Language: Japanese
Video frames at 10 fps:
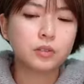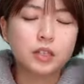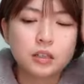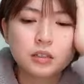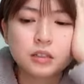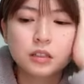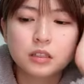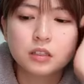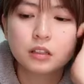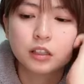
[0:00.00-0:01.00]
んな感じか
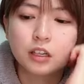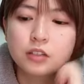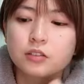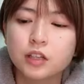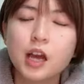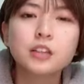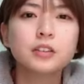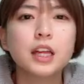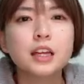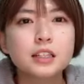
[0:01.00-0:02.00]
しら7周年あと
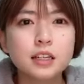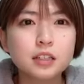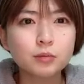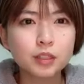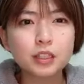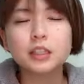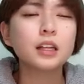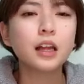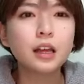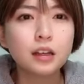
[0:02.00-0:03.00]
ね久しぶりに
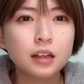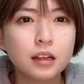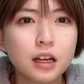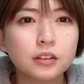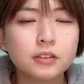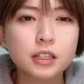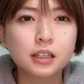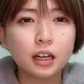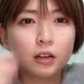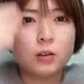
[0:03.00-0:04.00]
ねあの
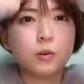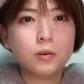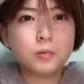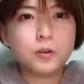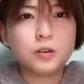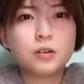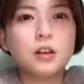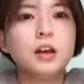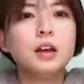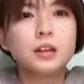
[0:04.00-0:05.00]
セカオも
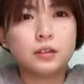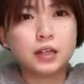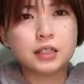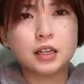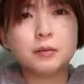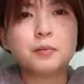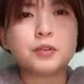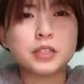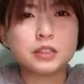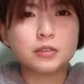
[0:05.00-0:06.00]
ゆかさん
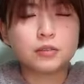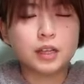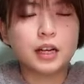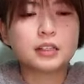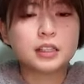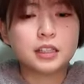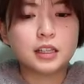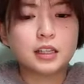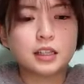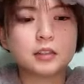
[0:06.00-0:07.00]
ポジションをやらせてい
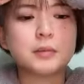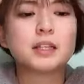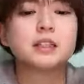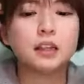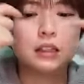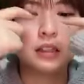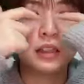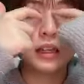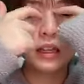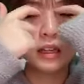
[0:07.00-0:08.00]
ただきました
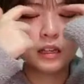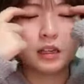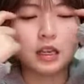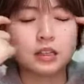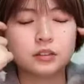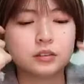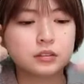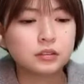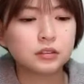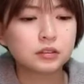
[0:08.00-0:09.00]
あ
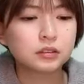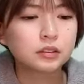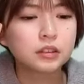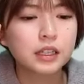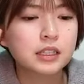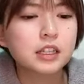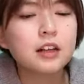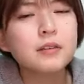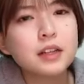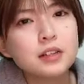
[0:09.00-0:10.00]
のあち
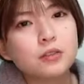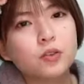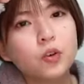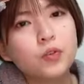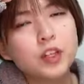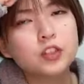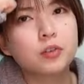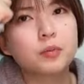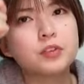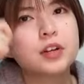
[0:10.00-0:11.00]
なみにそう「
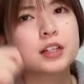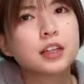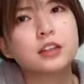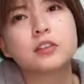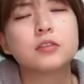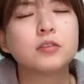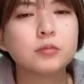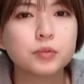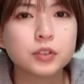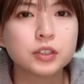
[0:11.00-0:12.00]
コンフェッション」もゆかさんの
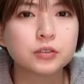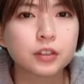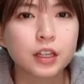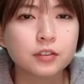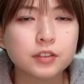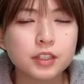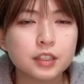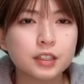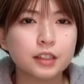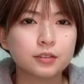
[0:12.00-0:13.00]
ポジションの
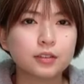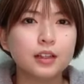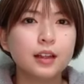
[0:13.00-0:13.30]
NGT だと